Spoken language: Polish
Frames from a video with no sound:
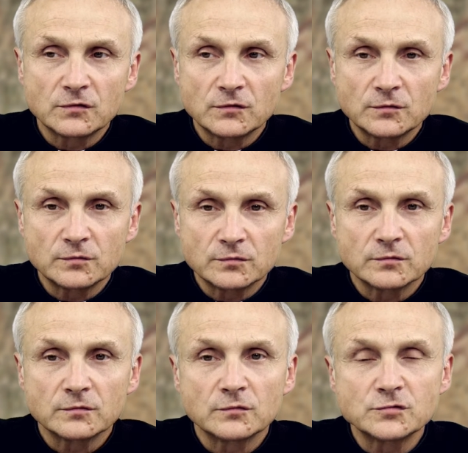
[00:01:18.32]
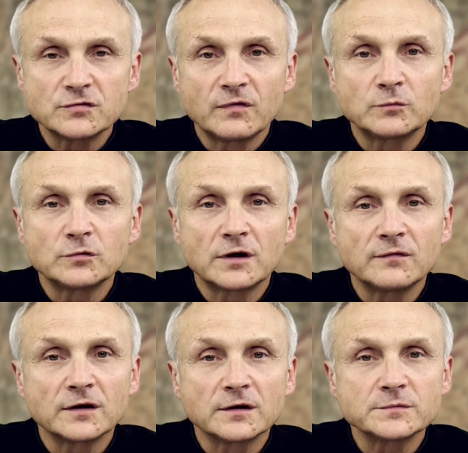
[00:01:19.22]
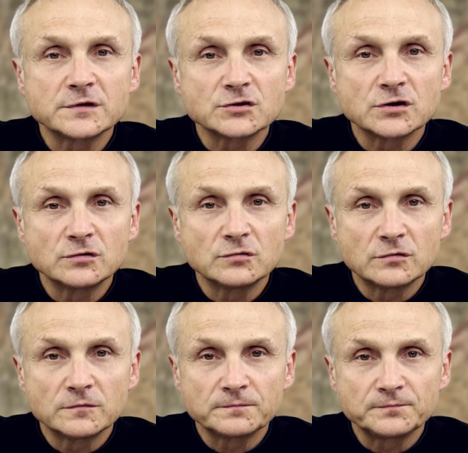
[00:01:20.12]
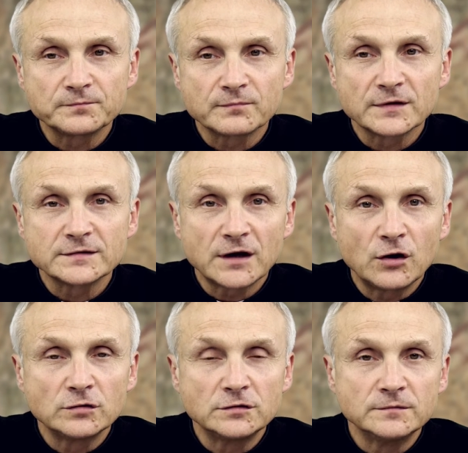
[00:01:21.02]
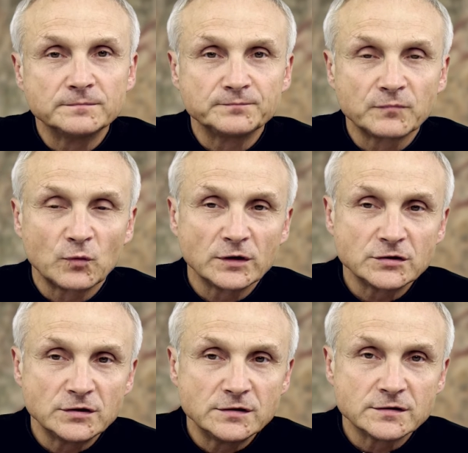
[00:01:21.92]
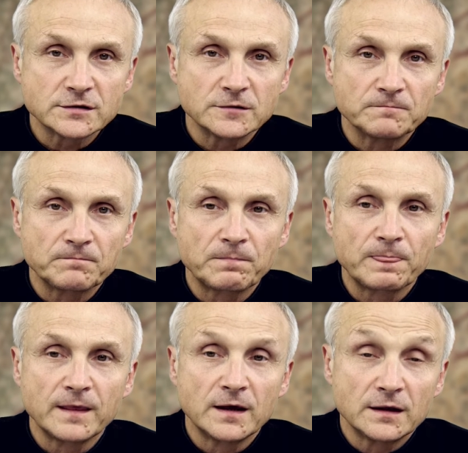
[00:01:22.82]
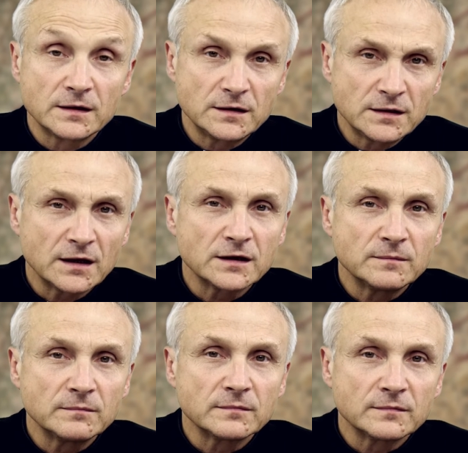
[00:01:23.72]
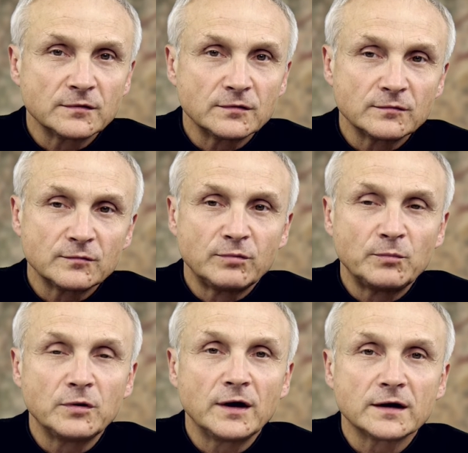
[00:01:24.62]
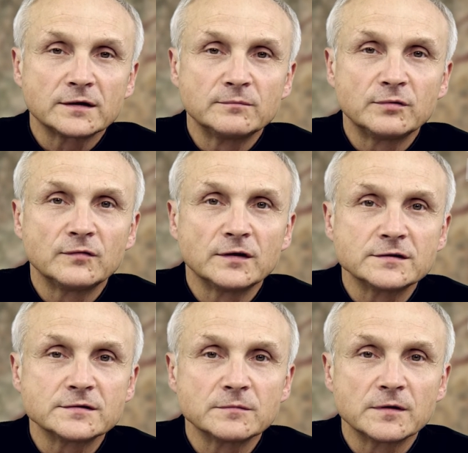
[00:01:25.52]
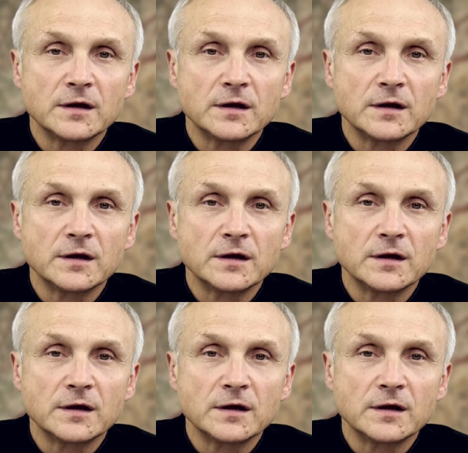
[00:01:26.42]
to używam tutaj w takim znaczeniu zachodnim, łacińskim i takim no, popularnym powiedzmy.